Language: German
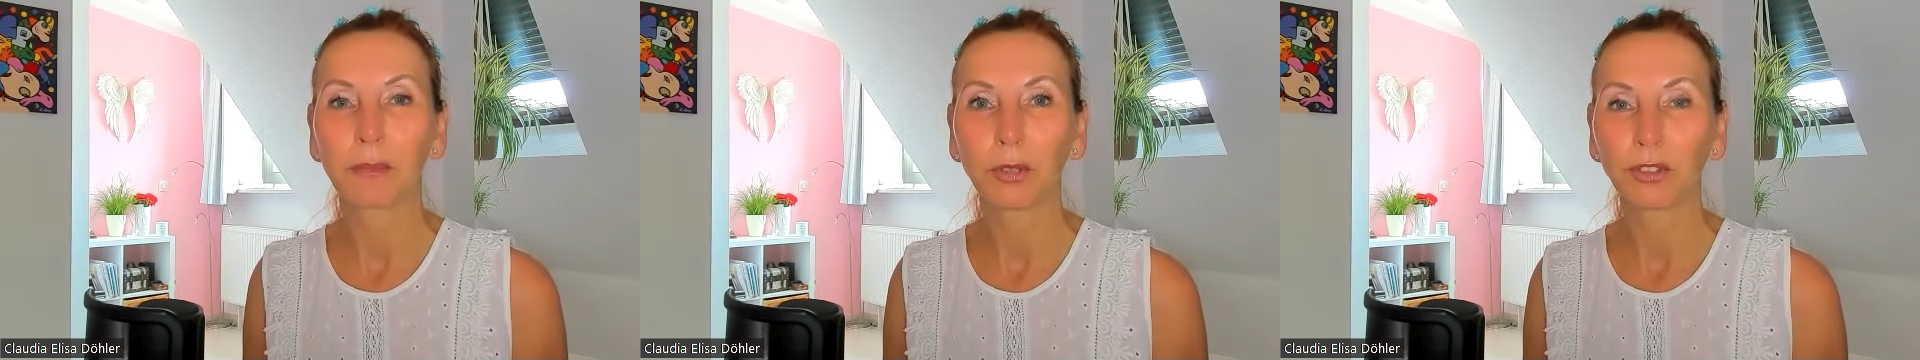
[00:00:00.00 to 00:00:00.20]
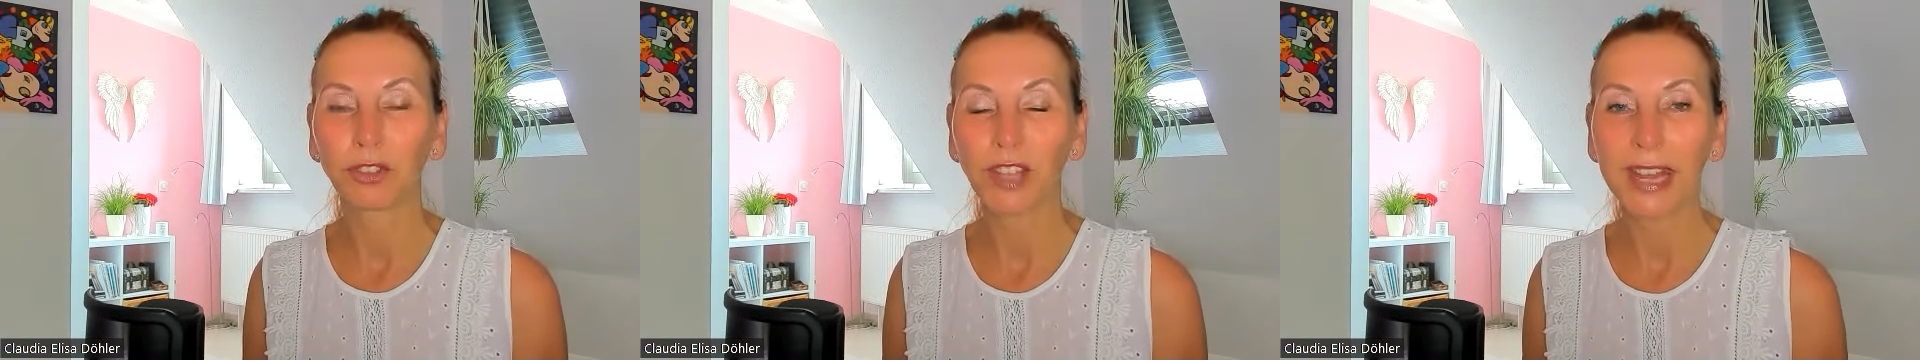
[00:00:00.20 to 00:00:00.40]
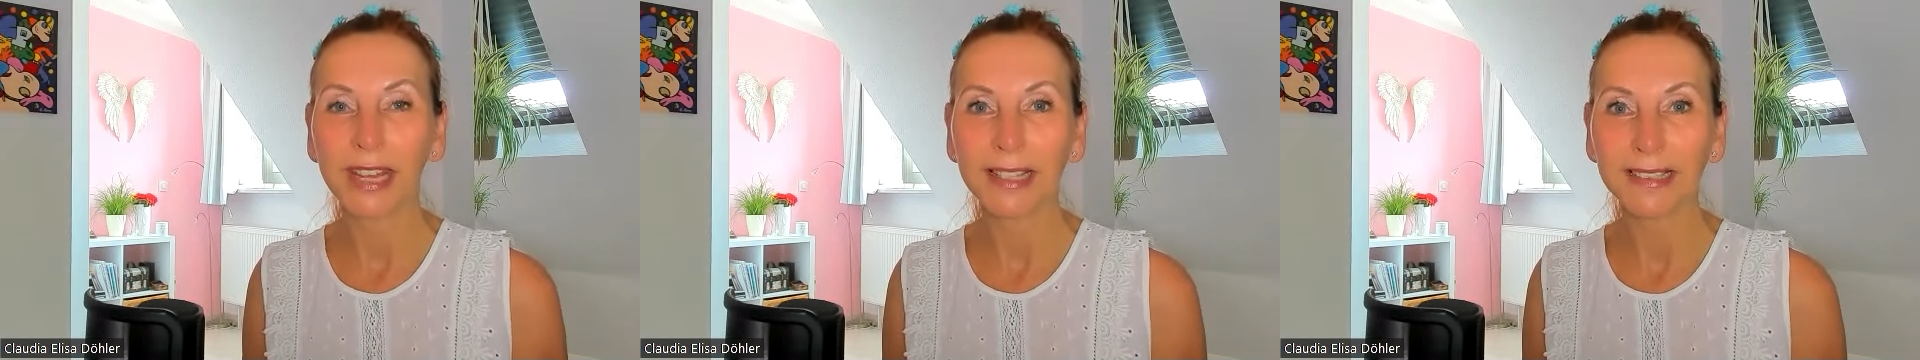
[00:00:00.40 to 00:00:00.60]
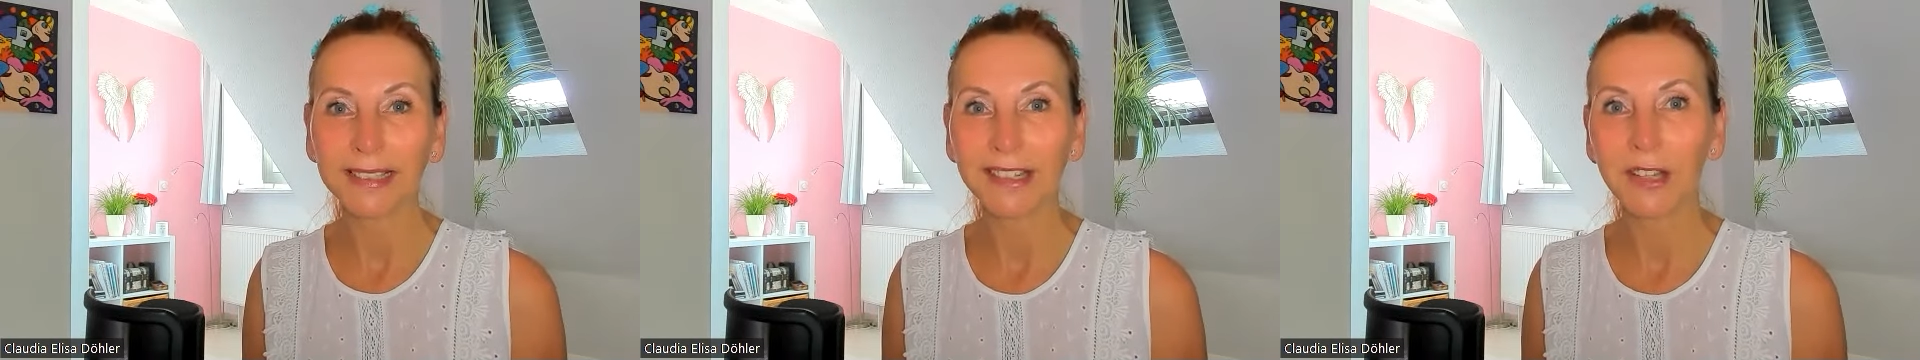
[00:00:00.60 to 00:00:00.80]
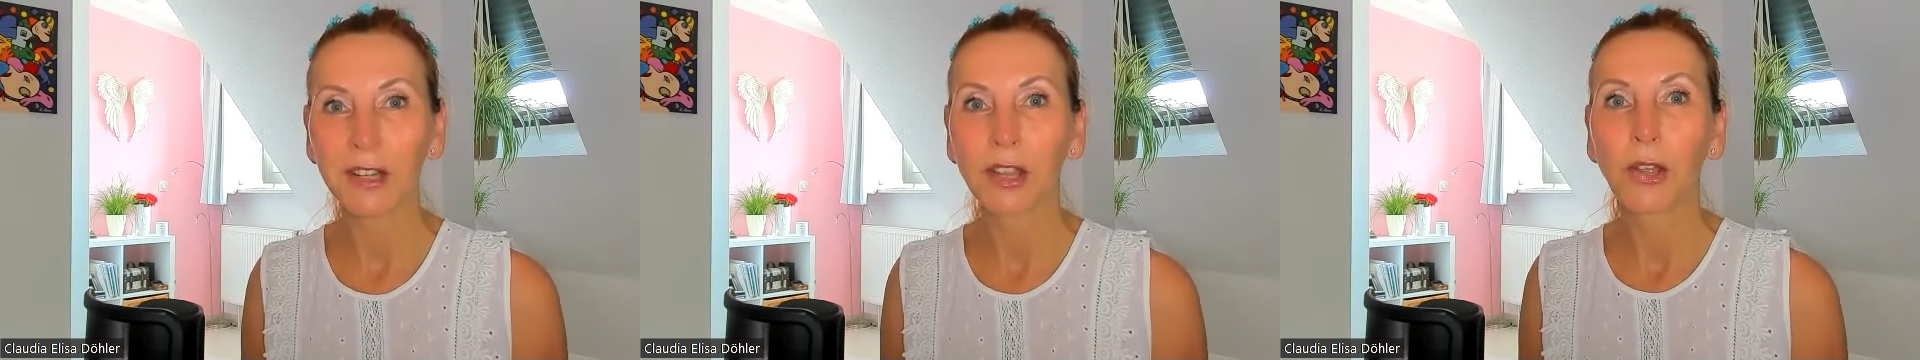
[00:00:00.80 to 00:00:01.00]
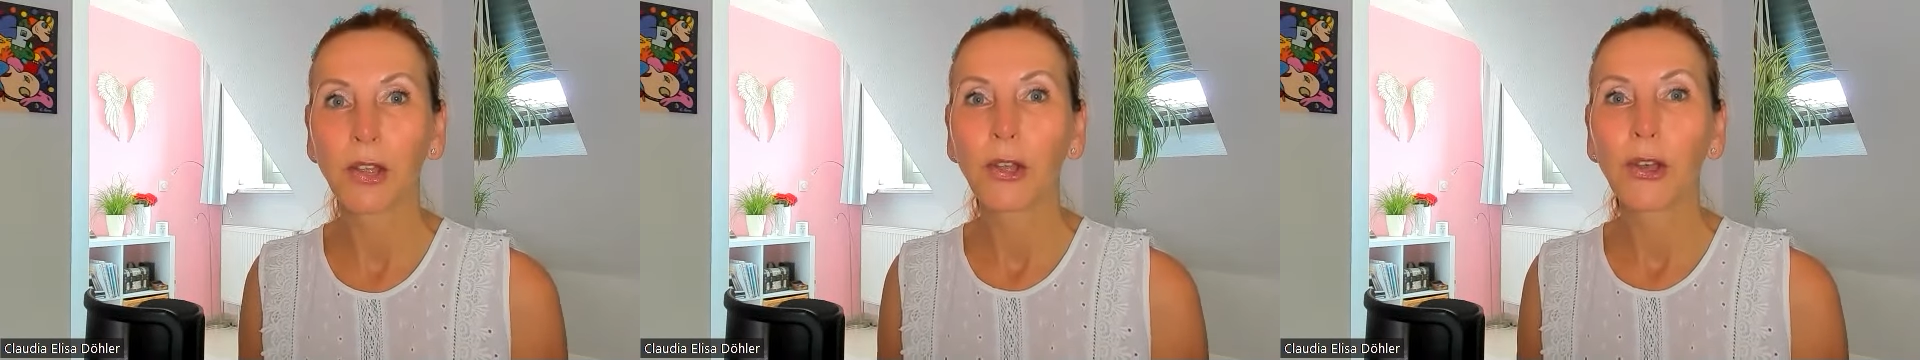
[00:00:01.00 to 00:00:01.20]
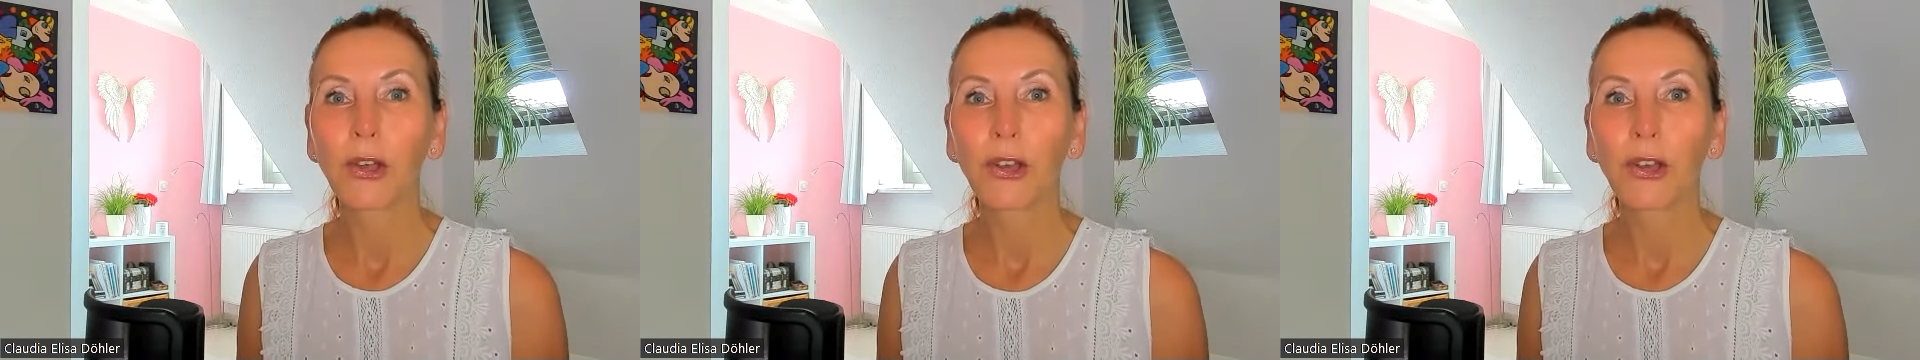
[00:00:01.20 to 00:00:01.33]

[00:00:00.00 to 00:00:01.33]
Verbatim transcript: beschenkt.